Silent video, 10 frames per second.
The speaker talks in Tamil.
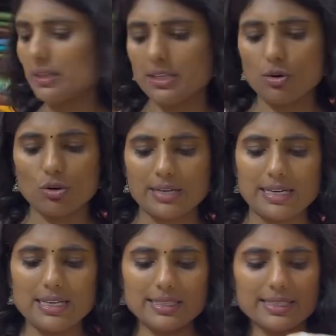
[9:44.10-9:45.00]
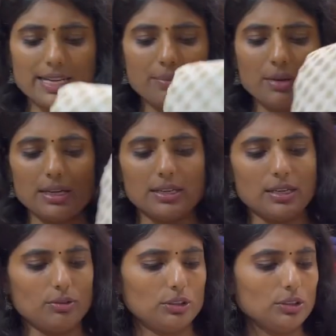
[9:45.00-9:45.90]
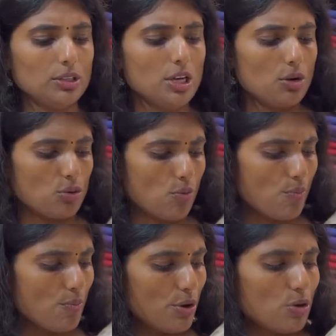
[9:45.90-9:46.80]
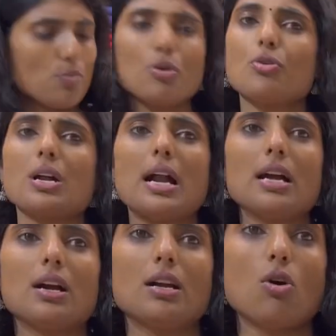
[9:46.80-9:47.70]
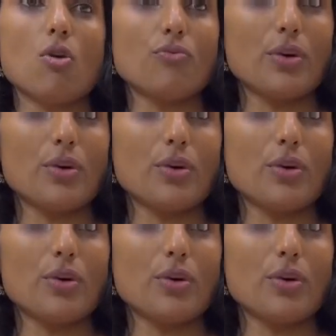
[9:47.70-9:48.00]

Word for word: பார்த்தீங்கன்னா ஒரு நல்ல க்ரீம் கலரில் வந்து ரொம்ப ரொம்ப ஒரு அழகான ஆஃப்